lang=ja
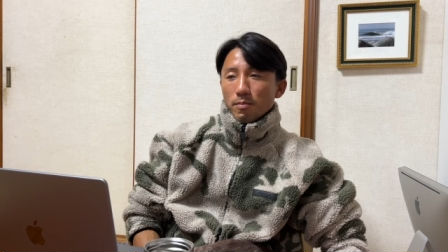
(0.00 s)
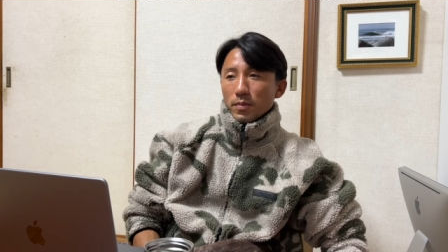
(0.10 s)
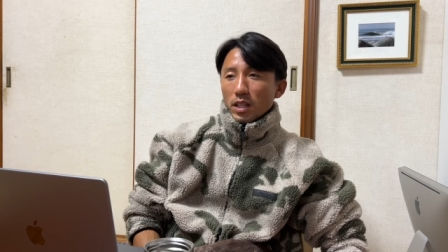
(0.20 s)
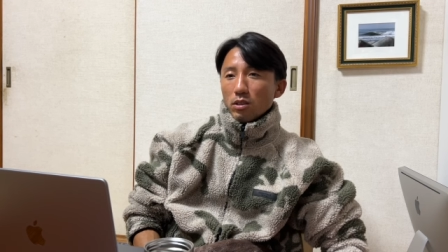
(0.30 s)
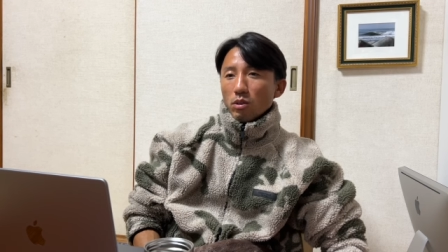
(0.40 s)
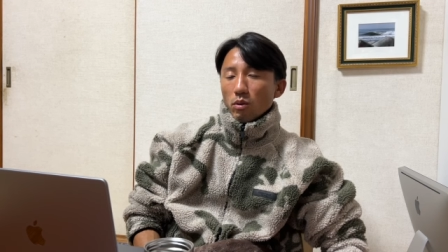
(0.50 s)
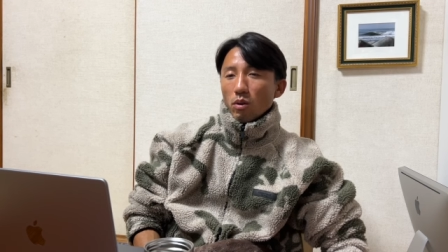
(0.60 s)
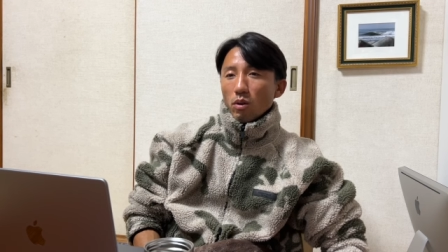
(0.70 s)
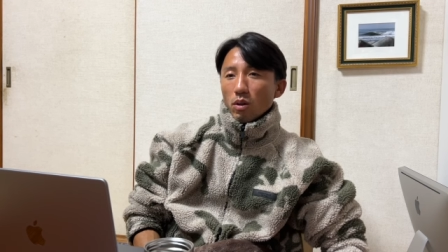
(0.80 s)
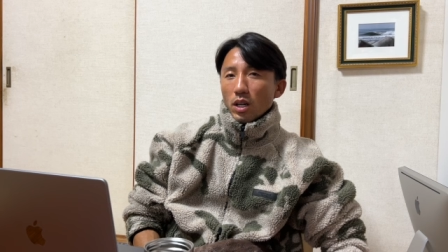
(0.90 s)
ていうの
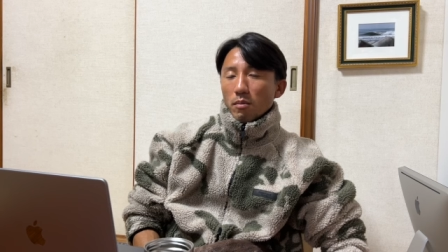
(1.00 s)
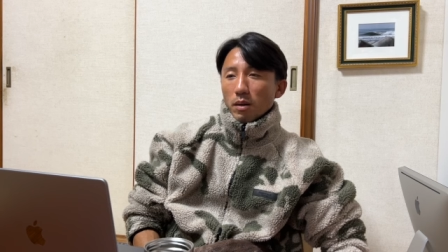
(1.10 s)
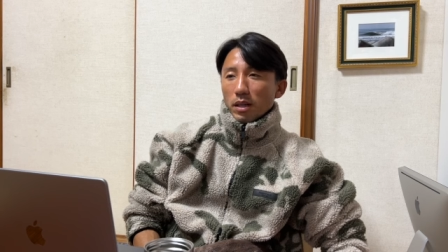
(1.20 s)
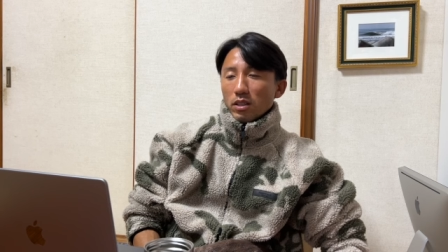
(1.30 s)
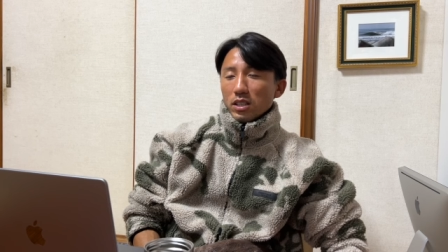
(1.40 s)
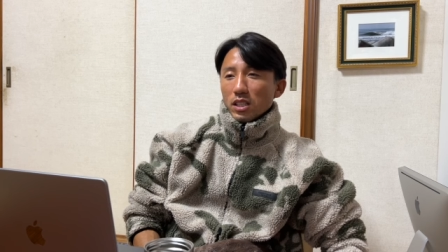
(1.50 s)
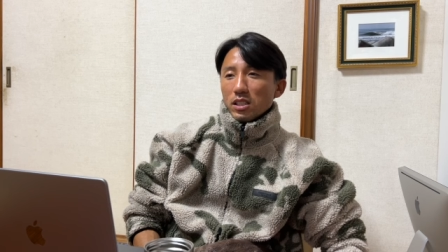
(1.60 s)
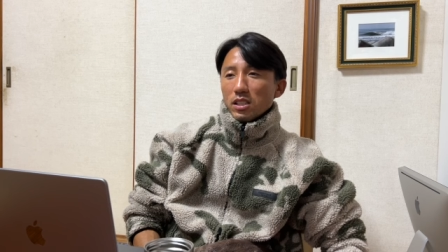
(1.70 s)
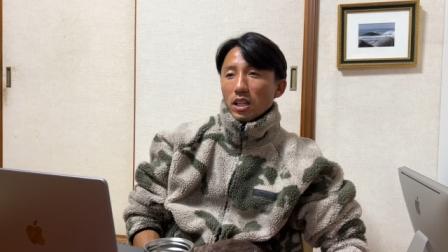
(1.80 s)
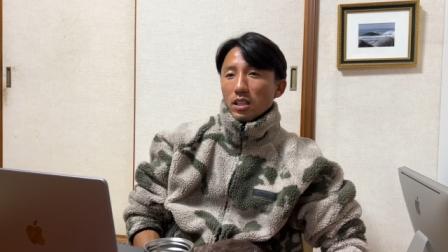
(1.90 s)
を、まあ、目の当たりに
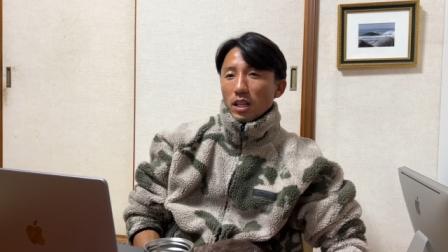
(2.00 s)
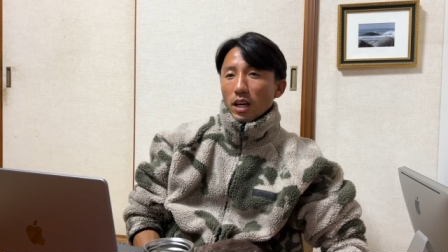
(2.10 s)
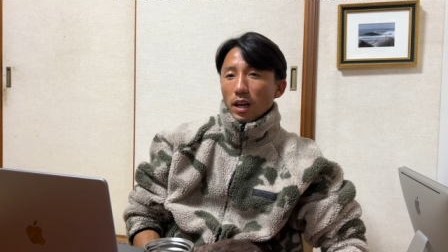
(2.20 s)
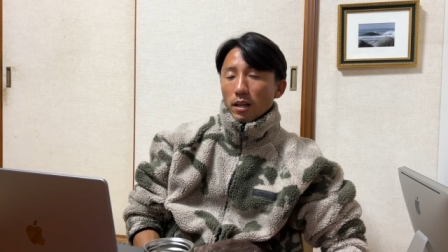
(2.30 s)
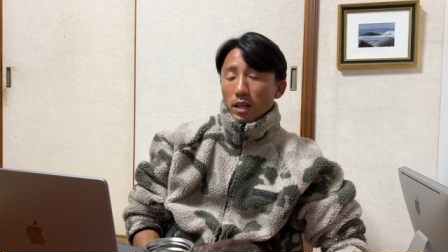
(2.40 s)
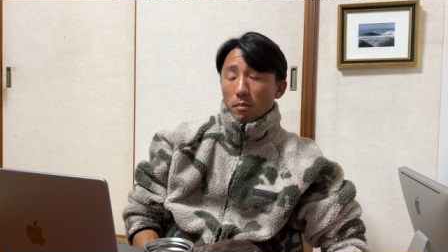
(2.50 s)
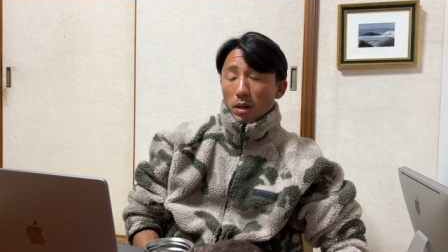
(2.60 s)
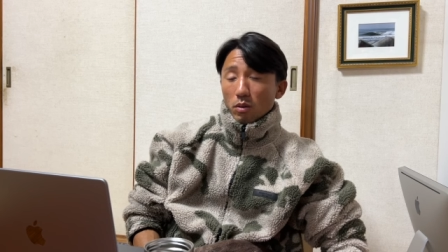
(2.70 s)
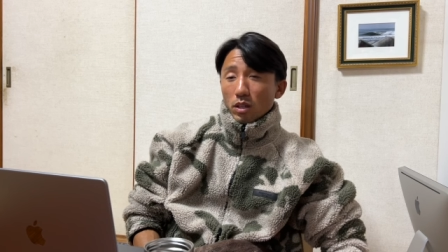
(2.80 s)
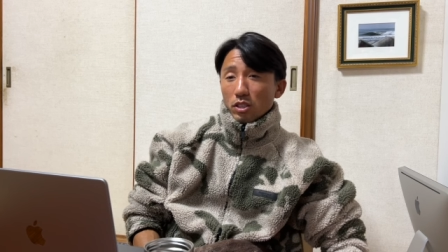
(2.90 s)
したんで、まあ、
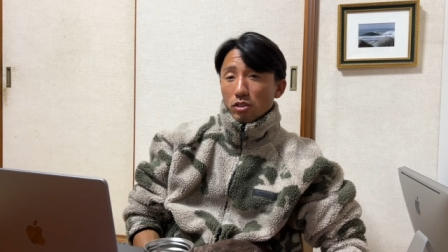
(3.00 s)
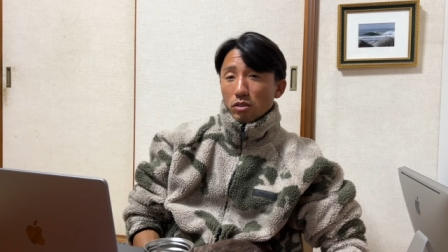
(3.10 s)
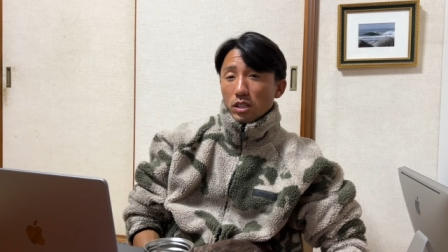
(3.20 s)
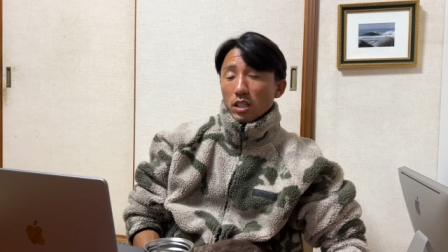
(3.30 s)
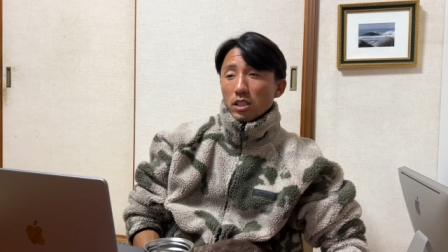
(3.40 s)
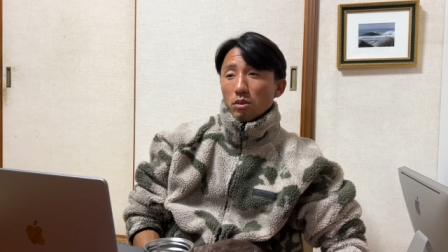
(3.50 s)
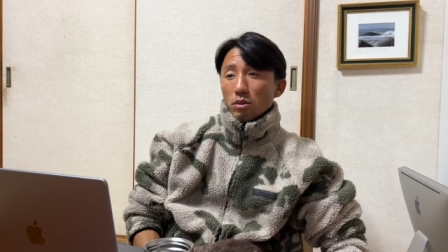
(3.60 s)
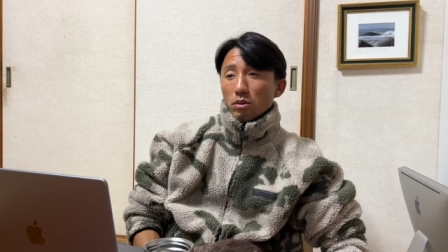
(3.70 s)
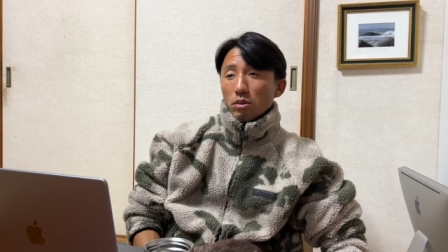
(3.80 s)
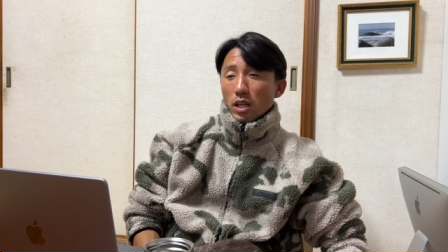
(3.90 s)
今回注意喚起という
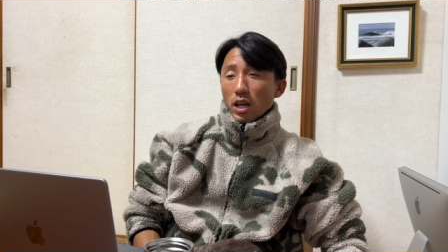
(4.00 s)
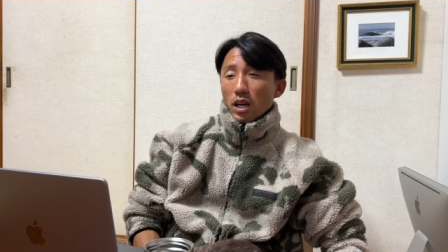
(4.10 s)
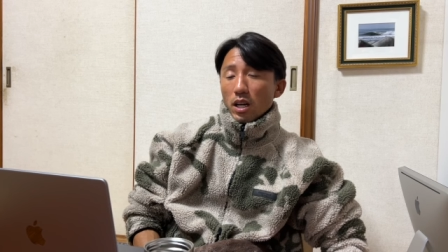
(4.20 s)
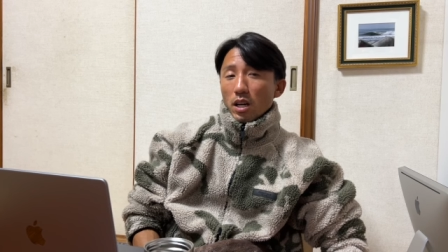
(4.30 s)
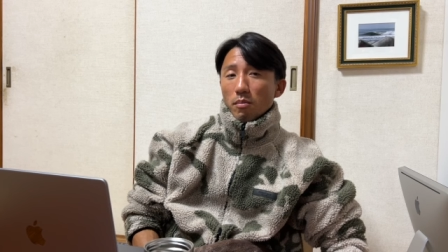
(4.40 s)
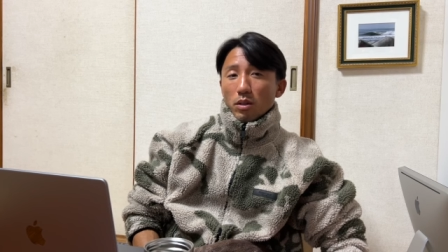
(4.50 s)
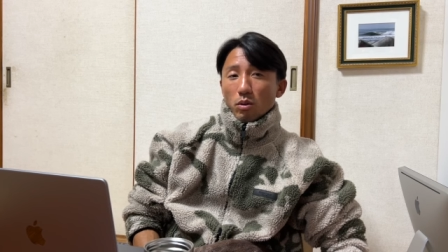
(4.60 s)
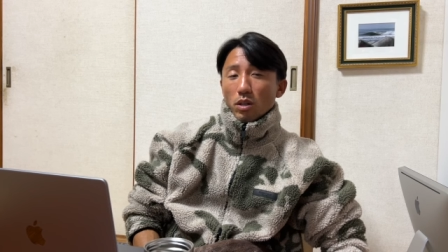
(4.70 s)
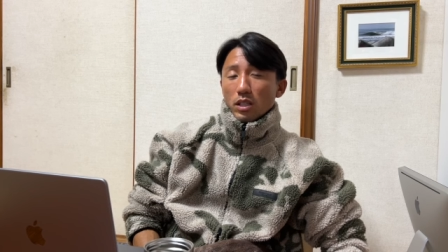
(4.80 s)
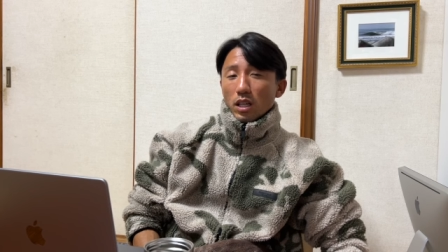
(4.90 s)
ことで、まあ、
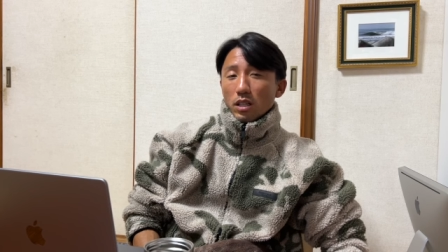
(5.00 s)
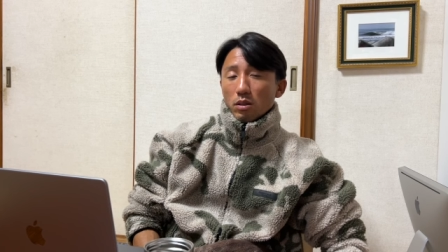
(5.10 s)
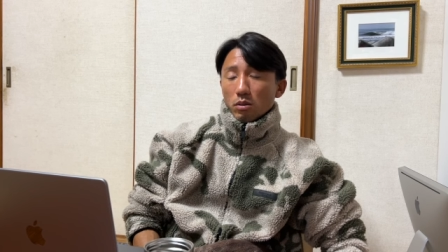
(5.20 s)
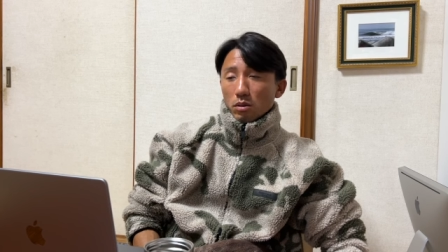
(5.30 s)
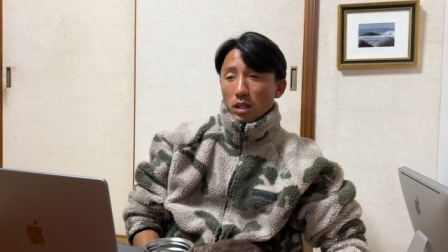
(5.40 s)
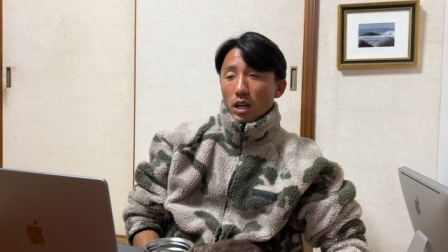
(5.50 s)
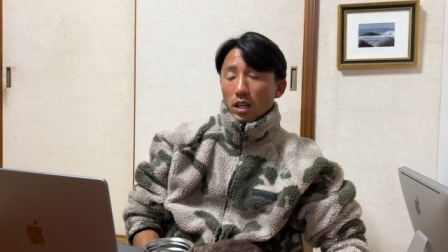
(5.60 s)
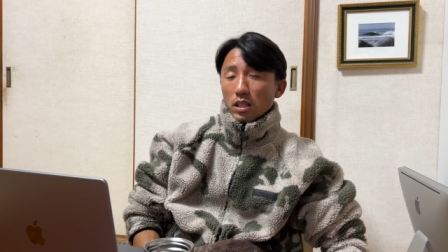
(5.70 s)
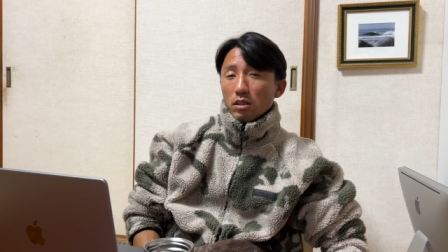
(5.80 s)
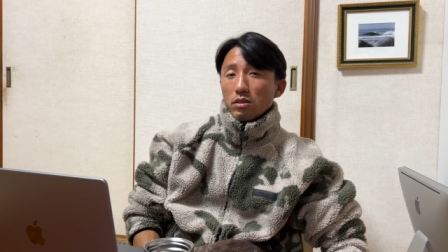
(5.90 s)
動画にね、上
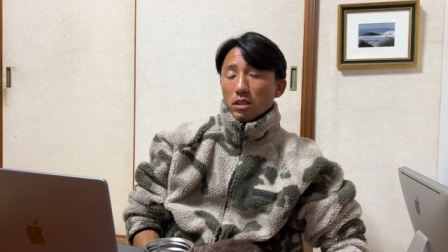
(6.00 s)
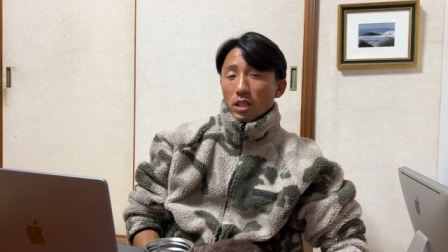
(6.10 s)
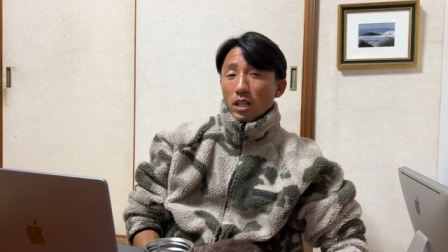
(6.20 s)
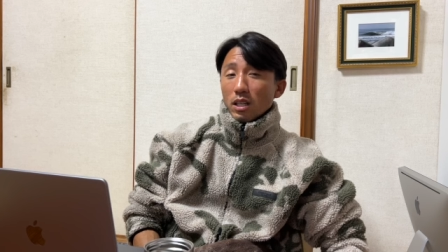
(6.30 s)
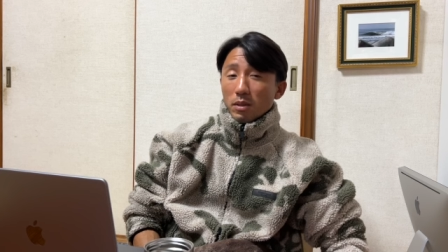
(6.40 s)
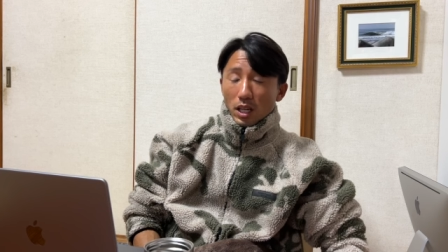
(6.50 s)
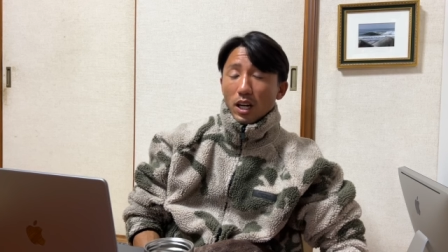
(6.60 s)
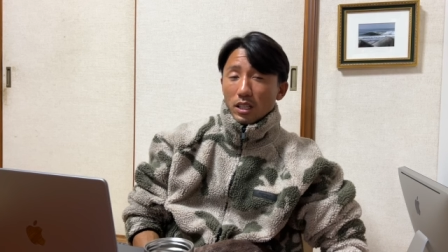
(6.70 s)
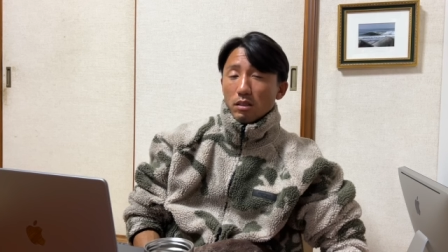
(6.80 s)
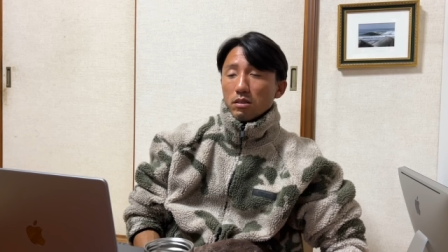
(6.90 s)
げてるんです。改めて上
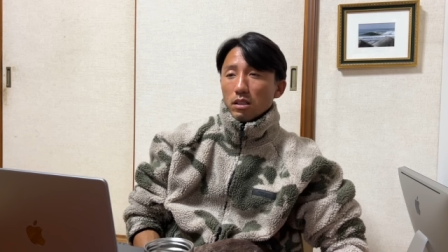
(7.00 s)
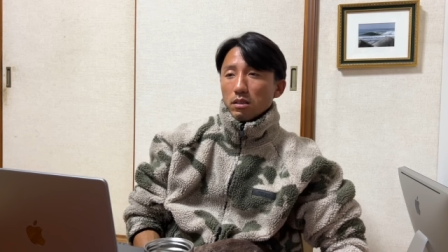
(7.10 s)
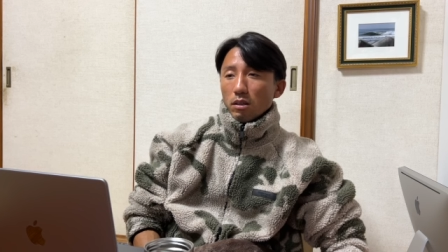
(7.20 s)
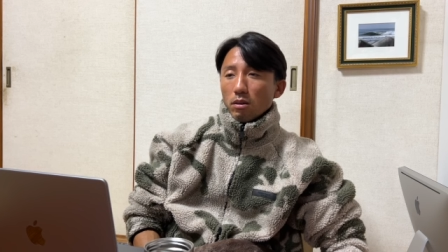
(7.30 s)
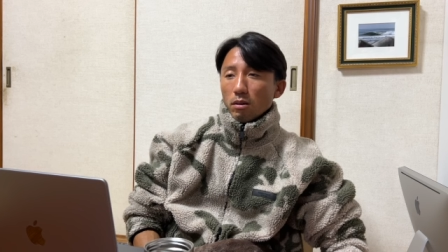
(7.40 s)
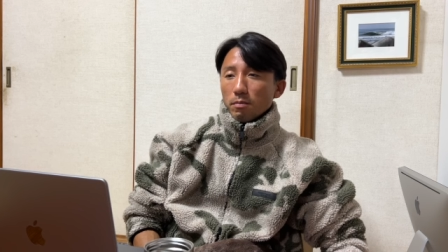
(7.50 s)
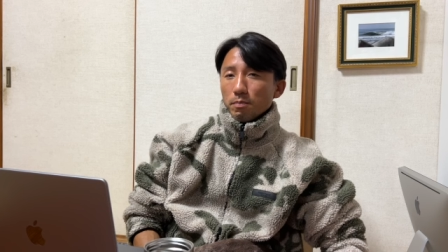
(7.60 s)
げてるんですけど、